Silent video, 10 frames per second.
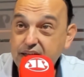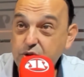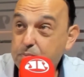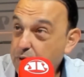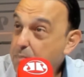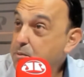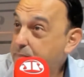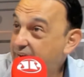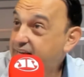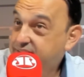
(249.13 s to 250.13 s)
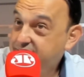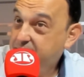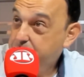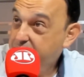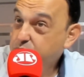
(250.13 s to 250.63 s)
no próprio
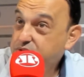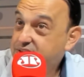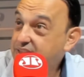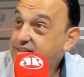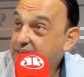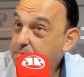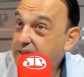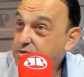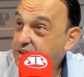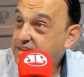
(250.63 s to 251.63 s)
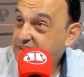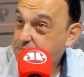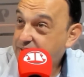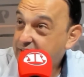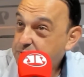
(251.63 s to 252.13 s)
PSDB, um distanciamento da
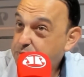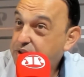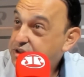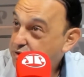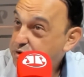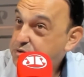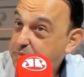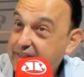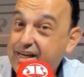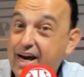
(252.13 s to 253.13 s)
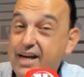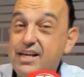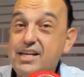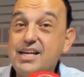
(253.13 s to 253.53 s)
sensibilidade política. Eu vou explicar.